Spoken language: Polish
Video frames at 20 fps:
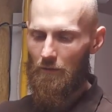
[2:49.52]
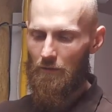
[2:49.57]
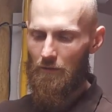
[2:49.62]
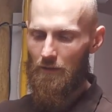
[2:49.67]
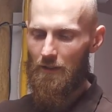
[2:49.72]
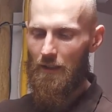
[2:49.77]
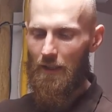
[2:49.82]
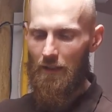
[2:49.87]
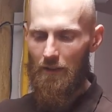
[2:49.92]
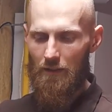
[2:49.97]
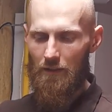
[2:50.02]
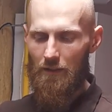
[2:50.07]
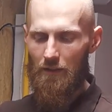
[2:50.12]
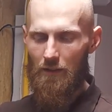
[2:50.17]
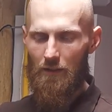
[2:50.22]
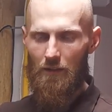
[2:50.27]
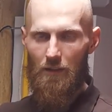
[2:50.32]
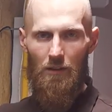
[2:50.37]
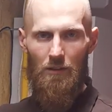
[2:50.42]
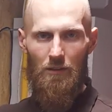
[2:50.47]
w
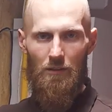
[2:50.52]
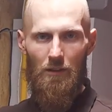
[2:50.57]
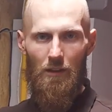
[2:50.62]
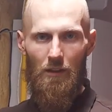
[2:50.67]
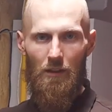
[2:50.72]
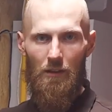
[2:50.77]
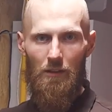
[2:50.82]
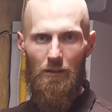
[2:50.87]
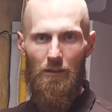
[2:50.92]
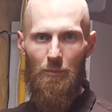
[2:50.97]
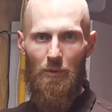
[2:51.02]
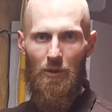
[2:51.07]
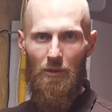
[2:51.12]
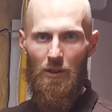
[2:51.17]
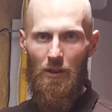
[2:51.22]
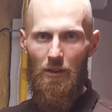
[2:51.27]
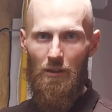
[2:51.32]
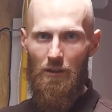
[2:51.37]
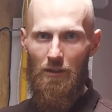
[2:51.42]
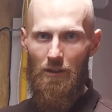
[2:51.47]
danych każdej
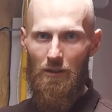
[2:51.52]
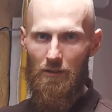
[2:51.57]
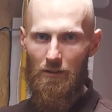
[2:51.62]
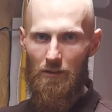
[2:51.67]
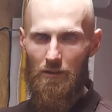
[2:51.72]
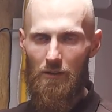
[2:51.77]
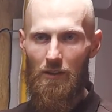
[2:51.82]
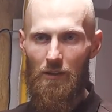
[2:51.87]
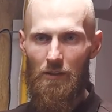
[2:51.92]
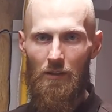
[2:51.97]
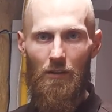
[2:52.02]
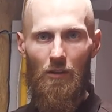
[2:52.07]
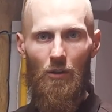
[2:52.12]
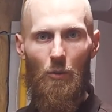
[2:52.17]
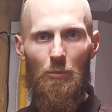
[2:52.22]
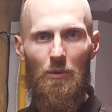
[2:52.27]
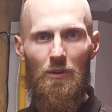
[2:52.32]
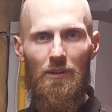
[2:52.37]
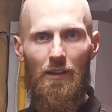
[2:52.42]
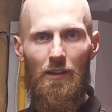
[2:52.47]
sprężarki jest nie tylko
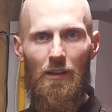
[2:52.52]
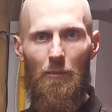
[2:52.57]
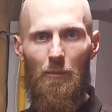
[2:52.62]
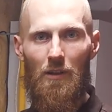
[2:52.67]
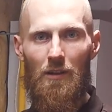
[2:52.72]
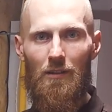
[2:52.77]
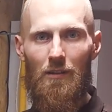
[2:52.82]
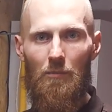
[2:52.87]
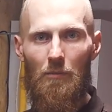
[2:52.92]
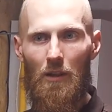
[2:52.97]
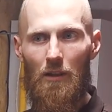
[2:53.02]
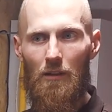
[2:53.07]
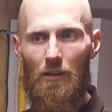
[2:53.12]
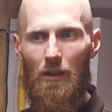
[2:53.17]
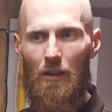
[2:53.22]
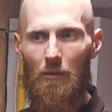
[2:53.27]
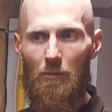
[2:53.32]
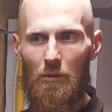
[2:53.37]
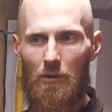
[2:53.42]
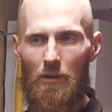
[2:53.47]
opisana
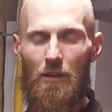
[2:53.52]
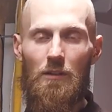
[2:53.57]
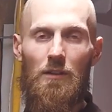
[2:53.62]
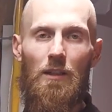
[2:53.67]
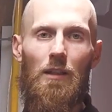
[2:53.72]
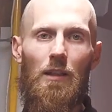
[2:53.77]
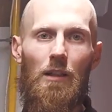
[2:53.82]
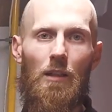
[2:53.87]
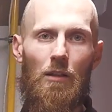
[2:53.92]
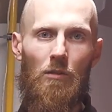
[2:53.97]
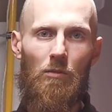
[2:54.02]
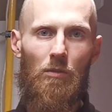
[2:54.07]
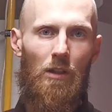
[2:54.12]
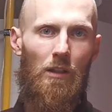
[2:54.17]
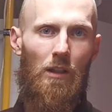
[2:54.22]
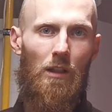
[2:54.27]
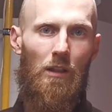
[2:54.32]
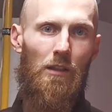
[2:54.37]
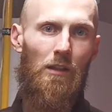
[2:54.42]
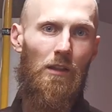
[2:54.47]
maksymalna, jakby
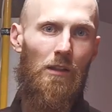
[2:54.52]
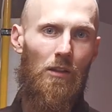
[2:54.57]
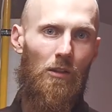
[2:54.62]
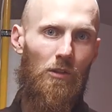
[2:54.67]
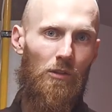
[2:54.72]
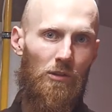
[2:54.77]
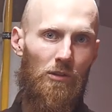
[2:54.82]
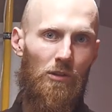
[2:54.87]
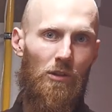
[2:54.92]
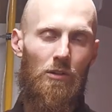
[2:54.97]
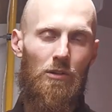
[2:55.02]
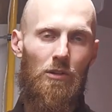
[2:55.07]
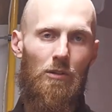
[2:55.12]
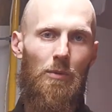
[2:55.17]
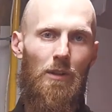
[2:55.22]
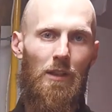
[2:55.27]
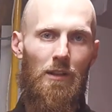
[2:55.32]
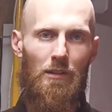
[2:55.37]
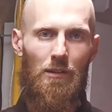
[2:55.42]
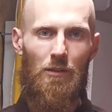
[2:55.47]
deklarowana ilość godzin
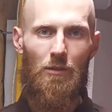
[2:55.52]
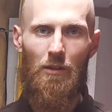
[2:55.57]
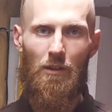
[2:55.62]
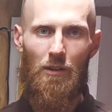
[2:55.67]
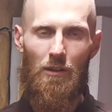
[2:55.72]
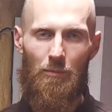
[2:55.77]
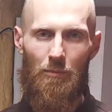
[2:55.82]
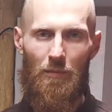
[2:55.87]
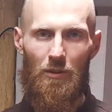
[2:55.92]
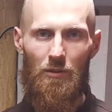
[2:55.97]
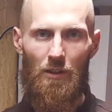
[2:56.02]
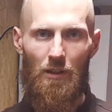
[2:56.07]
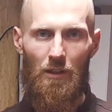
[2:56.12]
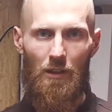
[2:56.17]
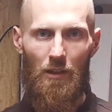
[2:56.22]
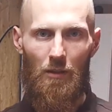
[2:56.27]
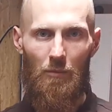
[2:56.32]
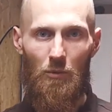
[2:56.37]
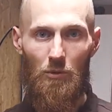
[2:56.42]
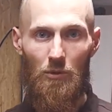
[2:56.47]
pracy, która ta
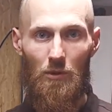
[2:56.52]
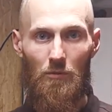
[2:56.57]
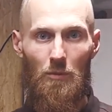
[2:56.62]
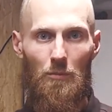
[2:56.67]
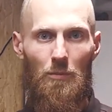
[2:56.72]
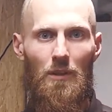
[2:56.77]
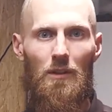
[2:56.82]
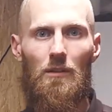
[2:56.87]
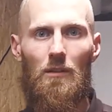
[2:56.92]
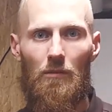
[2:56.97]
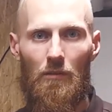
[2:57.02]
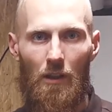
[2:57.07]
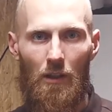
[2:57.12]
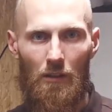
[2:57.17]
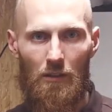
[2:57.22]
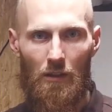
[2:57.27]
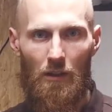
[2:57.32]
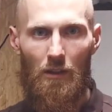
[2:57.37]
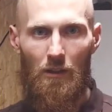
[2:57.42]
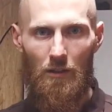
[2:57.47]
sprężarka może
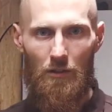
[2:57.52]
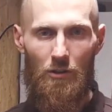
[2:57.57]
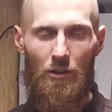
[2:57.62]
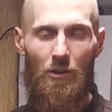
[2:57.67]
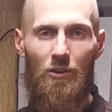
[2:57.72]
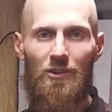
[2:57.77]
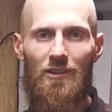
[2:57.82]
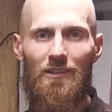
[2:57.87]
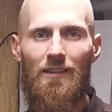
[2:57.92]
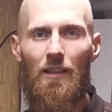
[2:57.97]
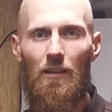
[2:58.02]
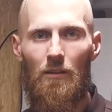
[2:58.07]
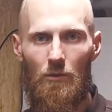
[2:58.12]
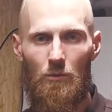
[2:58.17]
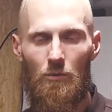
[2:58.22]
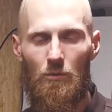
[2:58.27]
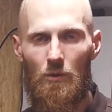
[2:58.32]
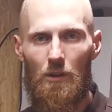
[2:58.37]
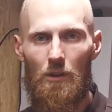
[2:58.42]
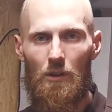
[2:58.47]
wypracować, ale też ilość
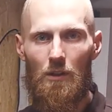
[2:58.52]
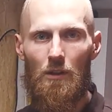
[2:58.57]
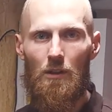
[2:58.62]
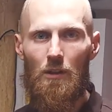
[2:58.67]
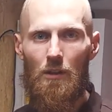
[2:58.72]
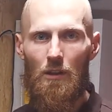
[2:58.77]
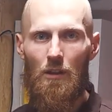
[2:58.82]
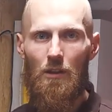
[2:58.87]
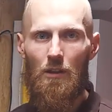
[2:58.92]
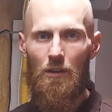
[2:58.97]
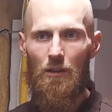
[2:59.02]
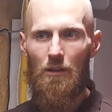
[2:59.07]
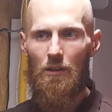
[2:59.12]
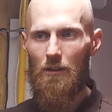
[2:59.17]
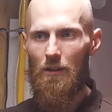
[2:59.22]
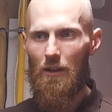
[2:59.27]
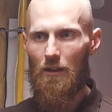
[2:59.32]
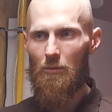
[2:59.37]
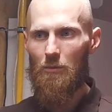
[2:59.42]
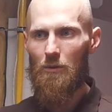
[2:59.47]
startów. I
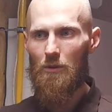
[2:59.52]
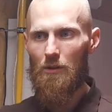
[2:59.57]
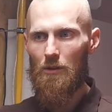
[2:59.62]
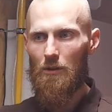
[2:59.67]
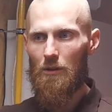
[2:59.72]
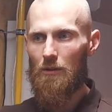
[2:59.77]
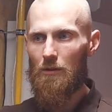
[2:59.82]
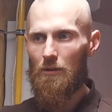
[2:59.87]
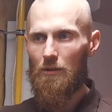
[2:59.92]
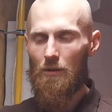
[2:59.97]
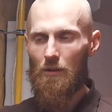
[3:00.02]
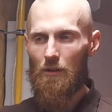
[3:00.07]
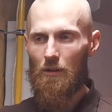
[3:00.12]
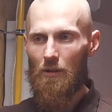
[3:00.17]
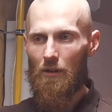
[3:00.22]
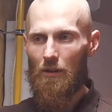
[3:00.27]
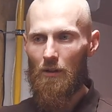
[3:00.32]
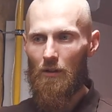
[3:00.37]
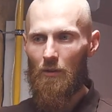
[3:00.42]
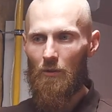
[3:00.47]
jakby
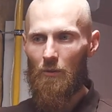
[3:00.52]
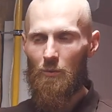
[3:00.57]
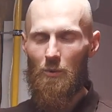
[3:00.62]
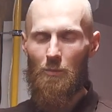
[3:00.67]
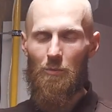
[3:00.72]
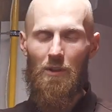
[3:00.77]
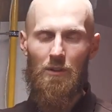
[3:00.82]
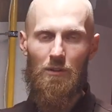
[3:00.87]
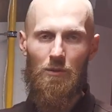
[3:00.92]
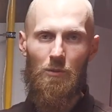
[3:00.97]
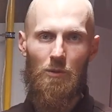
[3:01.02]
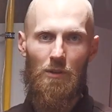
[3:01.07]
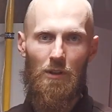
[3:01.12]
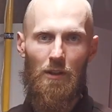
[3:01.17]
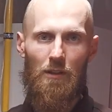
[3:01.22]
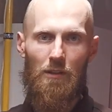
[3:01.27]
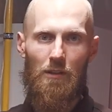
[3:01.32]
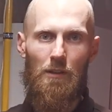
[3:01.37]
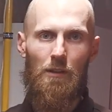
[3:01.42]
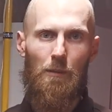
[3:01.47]
w przypadku,
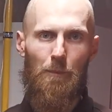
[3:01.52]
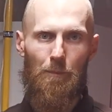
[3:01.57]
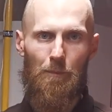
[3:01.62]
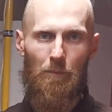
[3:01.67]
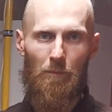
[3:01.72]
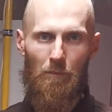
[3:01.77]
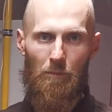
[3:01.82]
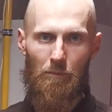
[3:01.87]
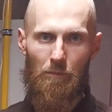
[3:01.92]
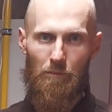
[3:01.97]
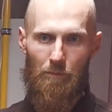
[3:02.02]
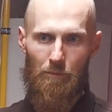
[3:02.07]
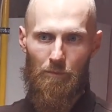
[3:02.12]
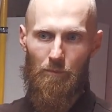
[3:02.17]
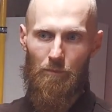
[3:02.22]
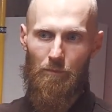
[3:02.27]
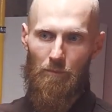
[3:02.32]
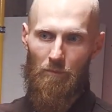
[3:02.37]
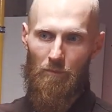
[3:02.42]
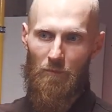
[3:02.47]
kiedy
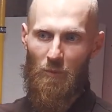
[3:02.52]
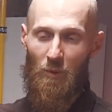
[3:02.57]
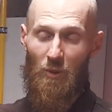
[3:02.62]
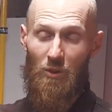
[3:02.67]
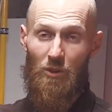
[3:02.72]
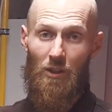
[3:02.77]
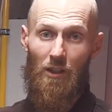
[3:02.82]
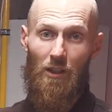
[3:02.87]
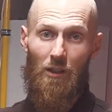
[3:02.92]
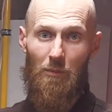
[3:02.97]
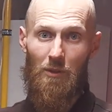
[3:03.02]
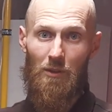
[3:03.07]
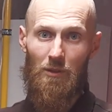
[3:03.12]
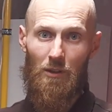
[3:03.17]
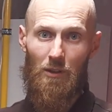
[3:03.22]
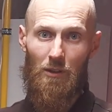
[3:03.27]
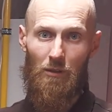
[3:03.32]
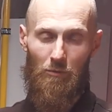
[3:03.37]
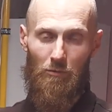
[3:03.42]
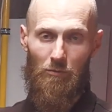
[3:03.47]
sprężarka
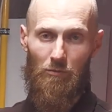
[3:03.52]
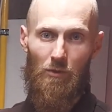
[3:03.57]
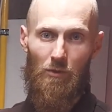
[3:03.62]
będzie